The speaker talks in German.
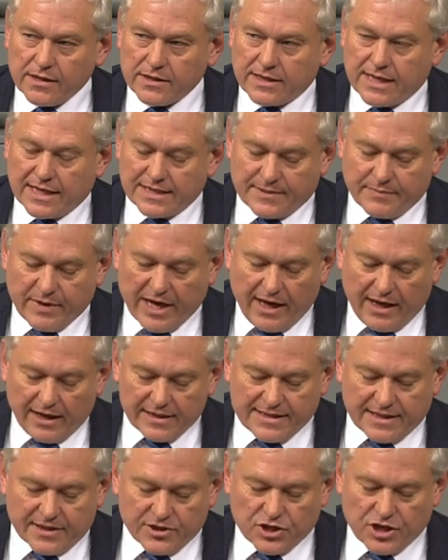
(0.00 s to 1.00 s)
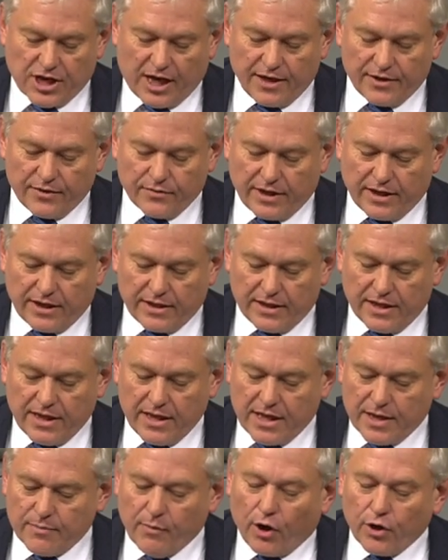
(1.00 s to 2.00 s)
dass Mehrheitsentscheidungen
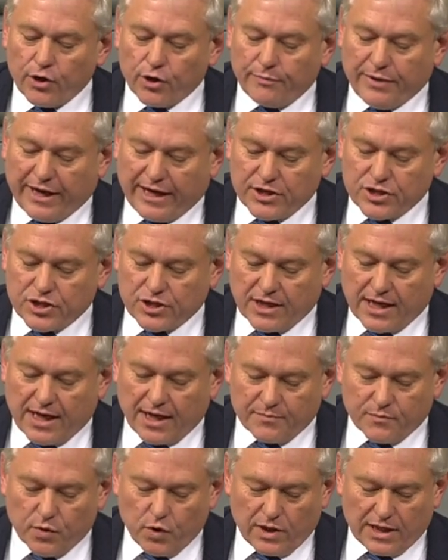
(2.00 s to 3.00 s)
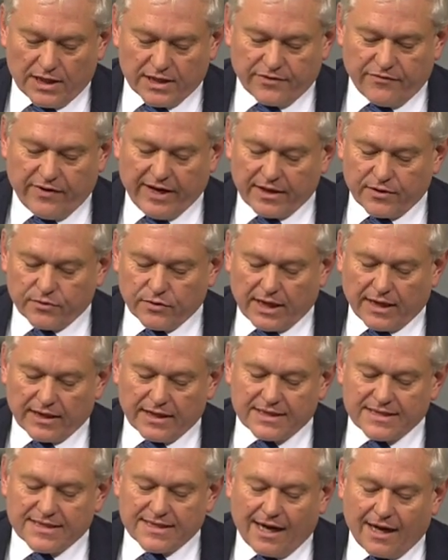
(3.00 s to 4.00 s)
im Europäischen Rat möglich werden und
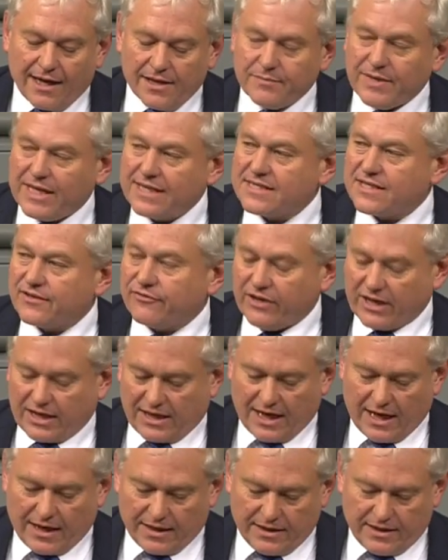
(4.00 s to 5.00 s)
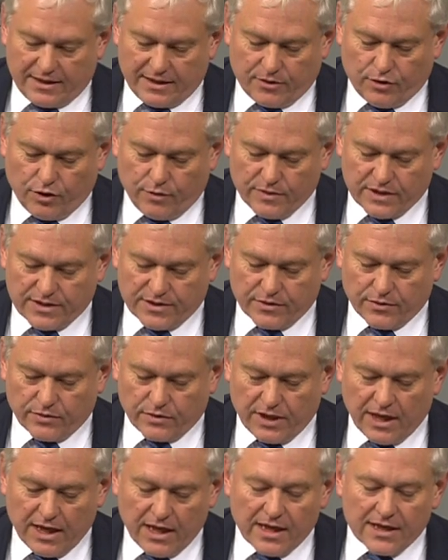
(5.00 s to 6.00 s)
eine zahlenmäßig verkleinerte
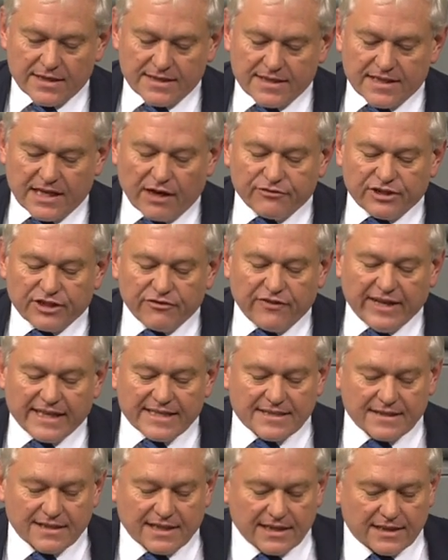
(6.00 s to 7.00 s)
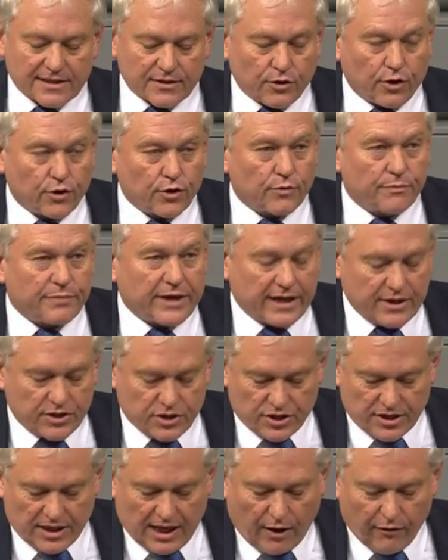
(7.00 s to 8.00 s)
Kommission sich auf die wesentlichen
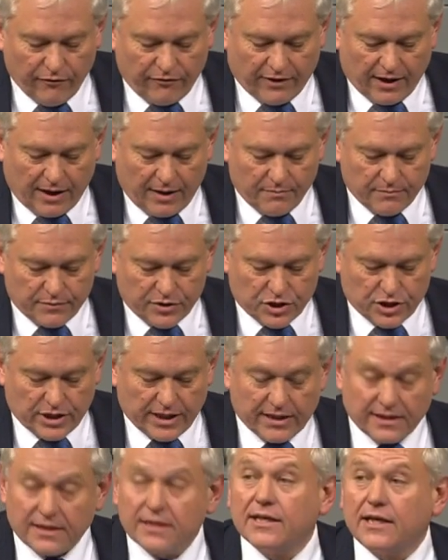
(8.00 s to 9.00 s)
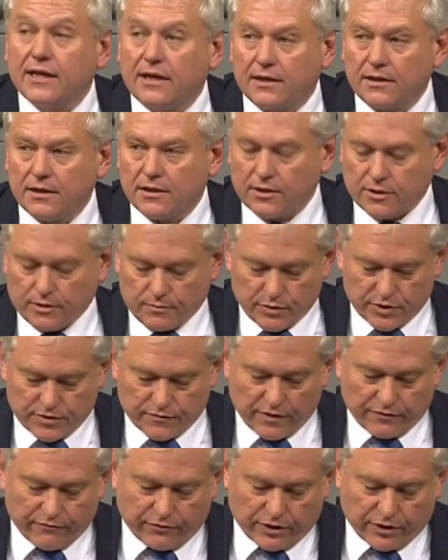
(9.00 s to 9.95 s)
europäischen Aufgaben beschränkt. Hier müssen wir